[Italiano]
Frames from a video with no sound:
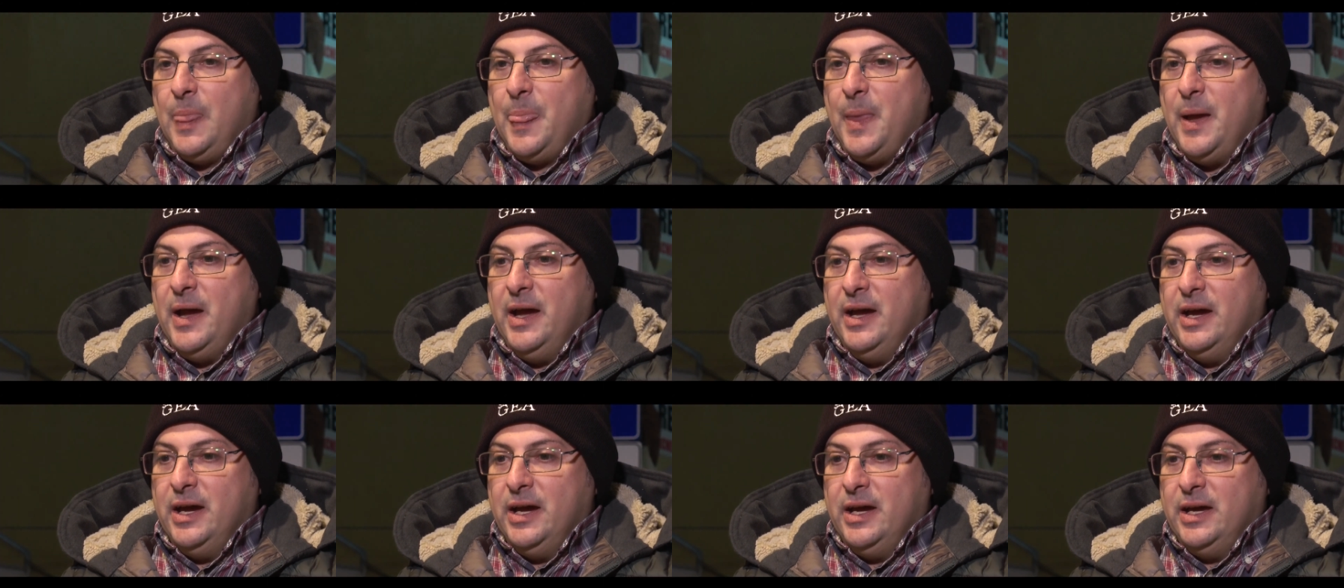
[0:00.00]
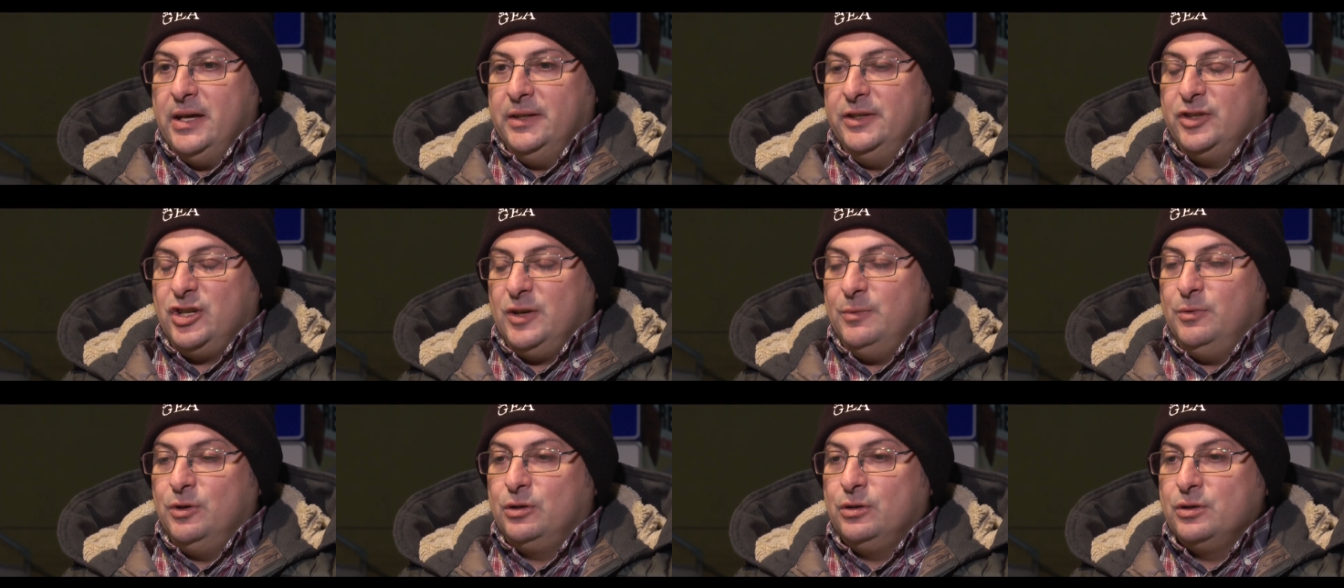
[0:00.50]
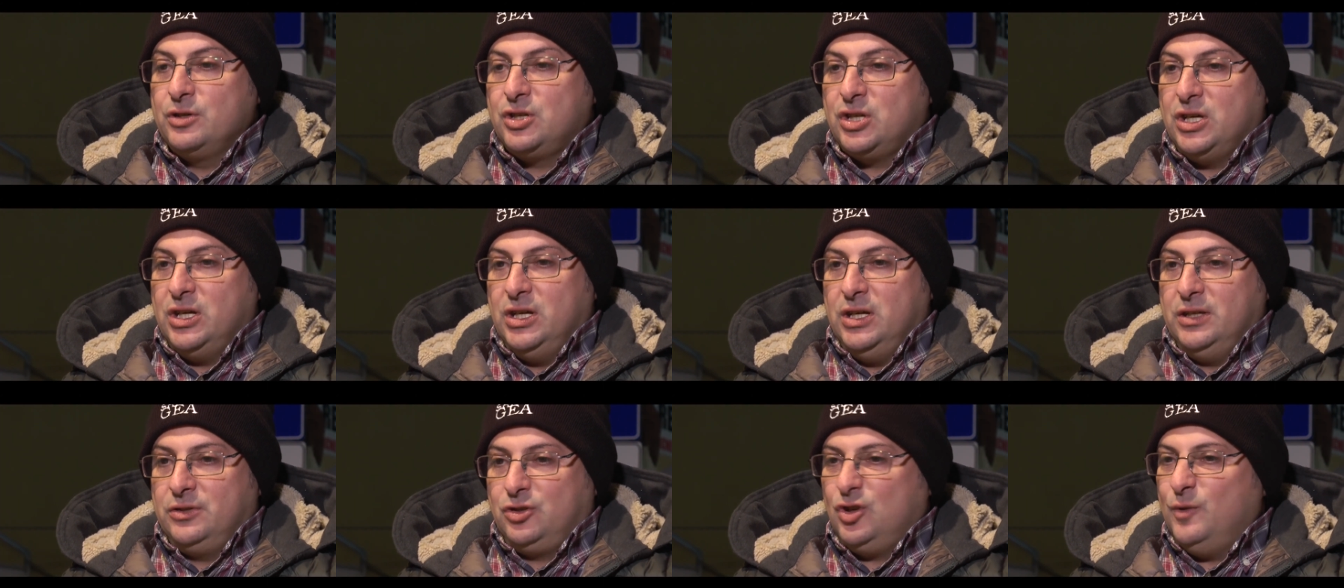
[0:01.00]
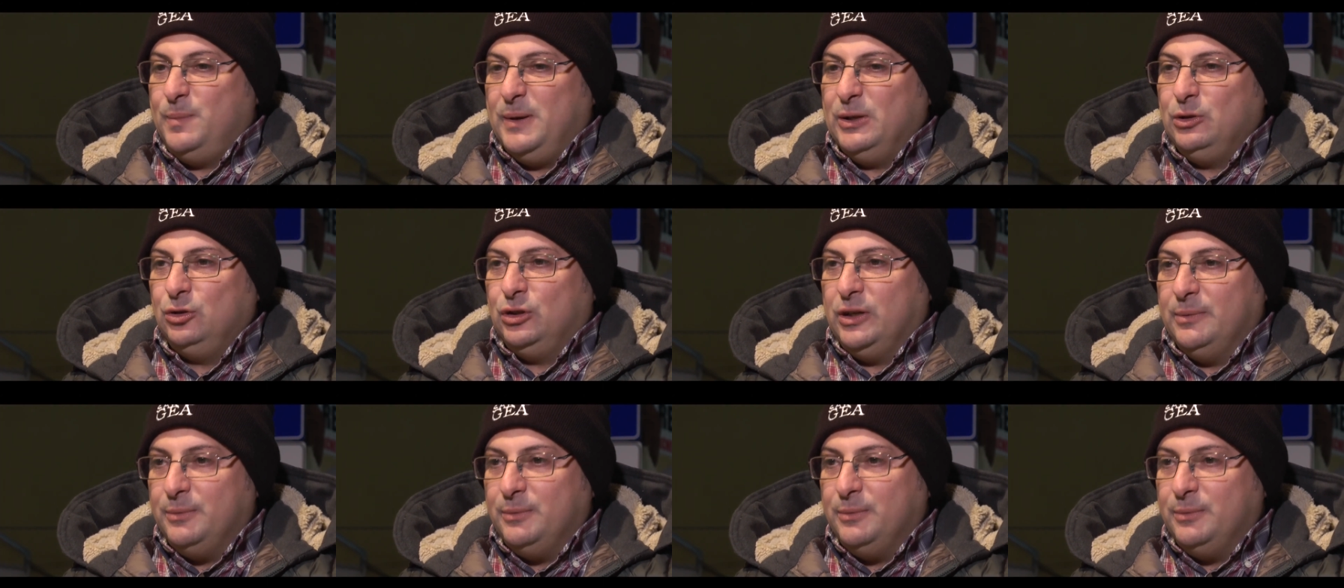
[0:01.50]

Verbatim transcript: è, diciamo così, soprattutto